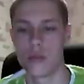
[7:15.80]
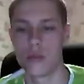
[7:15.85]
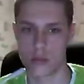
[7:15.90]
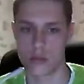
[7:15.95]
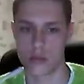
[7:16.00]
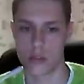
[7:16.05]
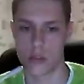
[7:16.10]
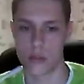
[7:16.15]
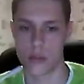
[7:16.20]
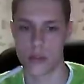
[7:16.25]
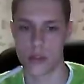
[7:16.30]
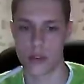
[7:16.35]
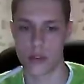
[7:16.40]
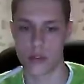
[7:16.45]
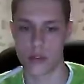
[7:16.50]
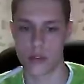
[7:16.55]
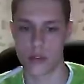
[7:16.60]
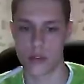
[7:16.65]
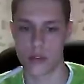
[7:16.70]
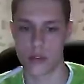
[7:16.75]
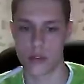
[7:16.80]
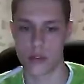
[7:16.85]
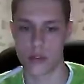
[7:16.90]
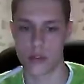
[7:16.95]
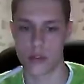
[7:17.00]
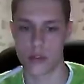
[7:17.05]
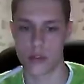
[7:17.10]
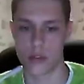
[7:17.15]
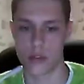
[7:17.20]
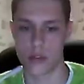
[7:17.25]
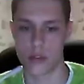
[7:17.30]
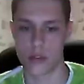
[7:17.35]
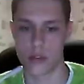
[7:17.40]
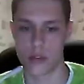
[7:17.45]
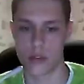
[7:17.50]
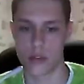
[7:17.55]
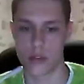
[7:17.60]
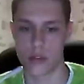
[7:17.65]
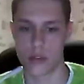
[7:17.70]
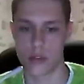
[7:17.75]
во-первых, я буду
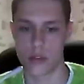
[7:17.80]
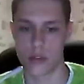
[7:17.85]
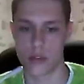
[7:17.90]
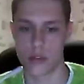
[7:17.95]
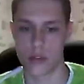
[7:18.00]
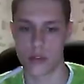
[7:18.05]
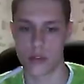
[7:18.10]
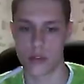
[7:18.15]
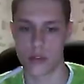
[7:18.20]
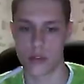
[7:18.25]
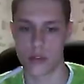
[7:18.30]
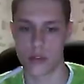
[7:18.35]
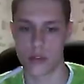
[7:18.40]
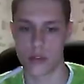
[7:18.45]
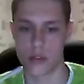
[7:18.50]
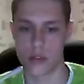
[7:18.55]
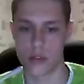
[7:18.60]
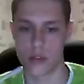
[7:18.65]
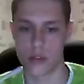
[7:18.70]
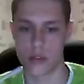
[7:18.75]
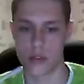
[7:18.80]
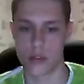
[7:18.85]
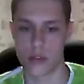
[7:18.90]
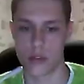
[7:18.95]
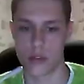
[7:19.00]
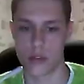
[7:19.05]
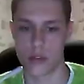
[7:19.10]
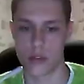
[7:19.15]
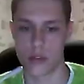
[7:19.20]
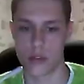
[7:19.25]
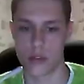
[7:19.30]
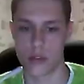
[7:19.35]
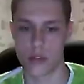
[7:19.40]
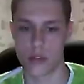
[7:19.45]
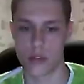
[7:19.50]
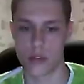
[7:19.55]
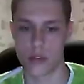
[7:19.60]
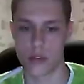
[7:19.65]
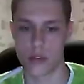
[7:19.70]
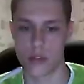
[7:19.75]
более, ну как
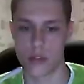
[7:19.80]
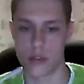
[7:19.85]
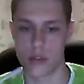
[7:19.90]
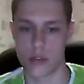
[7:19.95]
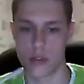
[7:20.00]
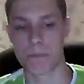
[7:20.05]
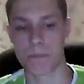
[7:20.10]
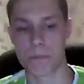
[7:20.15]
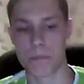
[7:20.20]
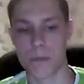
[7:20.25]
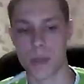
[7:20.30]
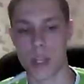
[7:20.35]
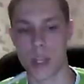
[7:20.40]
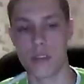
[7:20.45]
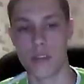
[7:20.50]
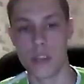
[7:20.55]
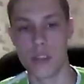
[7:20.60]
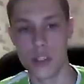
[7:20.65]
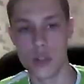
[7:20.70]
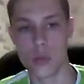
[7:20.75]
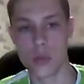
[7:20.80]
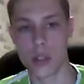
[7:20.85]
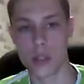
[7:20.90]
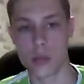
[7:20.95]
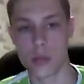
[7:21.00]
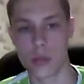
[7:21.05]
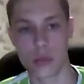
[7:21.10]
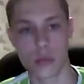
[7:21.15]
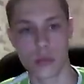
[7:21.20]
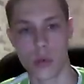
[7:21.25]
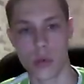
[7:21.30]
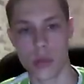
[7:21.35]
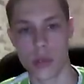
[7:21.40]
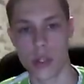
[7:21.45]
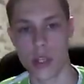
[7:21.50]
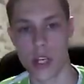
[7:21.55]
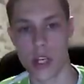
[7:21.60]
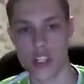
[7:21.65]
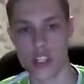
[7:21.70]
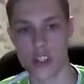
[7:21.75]
сказать, видео мои будут
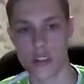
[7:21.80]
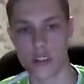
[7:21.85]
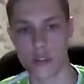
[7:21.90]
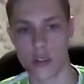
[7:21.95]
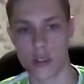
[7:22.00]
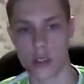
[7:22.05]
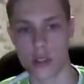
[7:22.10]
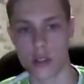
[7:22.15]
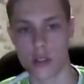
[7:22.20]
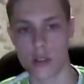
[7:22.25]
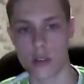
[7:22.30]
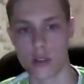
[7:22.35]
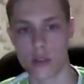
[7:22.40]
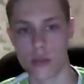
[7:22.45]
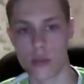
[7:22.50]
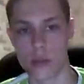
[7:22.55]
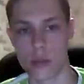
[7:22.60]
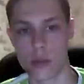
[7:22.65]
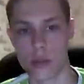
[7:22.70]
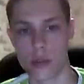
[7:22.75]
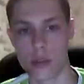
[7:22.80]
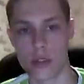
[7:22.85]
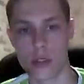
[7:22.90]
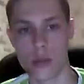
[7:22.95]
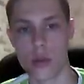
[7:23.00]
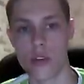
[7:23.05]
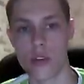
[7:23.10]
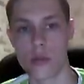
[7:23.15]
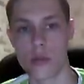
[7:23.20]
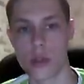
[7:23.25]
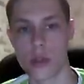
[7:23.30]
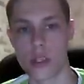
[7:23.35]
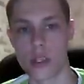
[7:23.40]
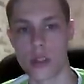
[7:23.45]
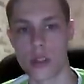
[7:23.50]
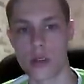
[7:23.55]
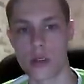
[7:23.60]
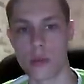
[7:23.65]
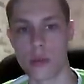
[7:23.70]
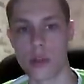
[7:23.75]
более качественные, в, не только в
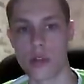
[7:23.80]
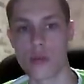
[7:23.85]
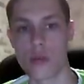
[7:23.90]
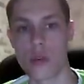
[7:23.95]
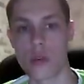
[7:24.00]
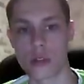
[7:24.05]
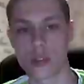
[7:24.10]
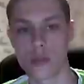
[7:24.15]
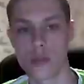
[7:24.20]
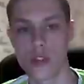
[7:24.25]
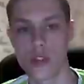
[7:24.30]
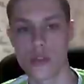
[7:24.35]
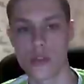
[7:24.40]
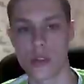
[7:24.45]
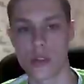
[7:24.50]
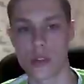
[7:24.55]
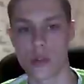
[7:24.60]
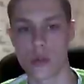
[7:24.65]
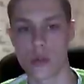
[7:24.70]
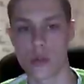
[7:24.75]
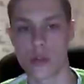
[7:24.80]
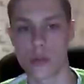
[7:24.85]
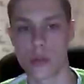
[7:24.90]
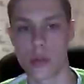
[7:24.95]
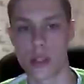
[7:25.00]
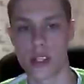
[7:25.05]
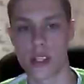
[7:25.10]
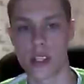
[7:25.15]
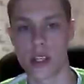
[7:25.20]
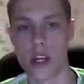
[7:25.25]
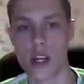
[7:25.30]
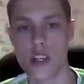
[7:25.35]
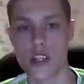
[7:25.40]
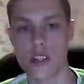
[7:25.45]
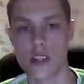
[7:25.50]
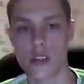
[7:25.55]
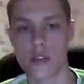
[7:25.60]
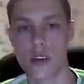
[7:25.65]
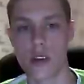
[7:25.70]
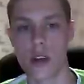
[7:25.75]
плане моего озвучивания, но и в плане
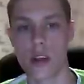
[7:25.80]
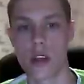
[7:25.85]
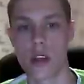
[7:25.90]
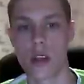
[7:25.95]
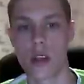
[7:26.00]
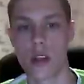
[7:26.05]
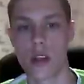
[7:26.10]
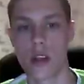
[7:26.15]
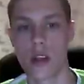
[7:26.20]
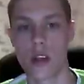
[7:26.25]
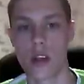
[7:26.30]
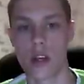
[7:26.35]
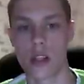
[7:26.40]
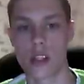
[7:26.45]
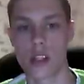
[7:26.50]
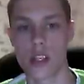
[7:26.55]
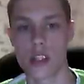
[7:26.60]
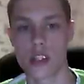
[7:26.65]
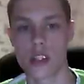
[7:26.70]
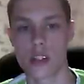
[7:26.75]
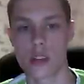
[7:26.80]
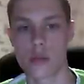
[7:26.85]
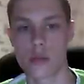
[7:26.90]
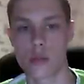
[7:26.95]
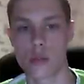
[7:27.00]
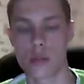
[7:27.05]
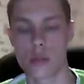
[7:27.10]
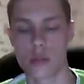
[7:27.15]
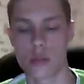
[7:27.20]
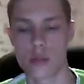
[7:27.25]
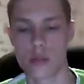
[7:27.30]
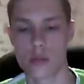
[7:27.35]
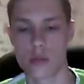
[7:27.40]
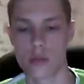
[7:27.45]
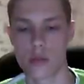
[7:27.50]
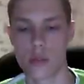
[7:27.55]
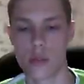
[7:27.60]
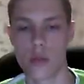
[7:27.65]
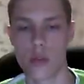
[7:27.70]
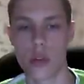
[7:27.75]
качества, а также будут
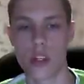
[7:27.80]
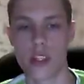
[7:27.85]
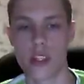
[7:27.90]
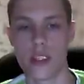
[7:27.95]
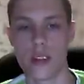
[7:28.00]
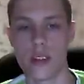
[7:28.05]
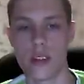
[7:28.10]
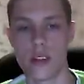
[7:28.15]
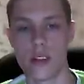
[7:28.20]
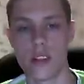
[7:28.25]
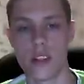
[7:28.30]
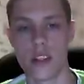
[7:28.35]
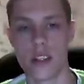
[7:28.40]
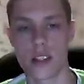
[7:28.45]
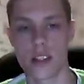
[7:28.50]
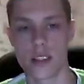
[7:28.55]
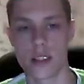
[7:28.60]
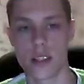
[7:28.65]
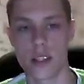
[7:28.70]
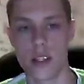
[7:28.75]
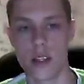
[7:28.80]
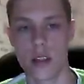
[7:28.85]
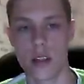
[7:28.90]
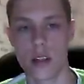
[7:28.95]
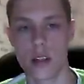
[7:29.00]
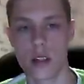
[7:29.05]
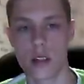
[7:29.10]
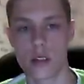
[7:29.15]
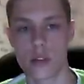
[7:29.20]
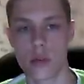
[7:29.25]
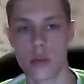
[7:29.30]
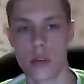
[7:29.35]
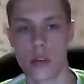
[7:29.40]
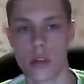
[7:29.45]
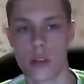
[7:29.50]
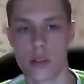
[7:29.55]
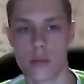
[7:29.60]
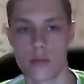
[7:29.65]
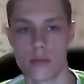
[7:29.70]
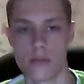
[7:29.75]
довольно интересные игры, которые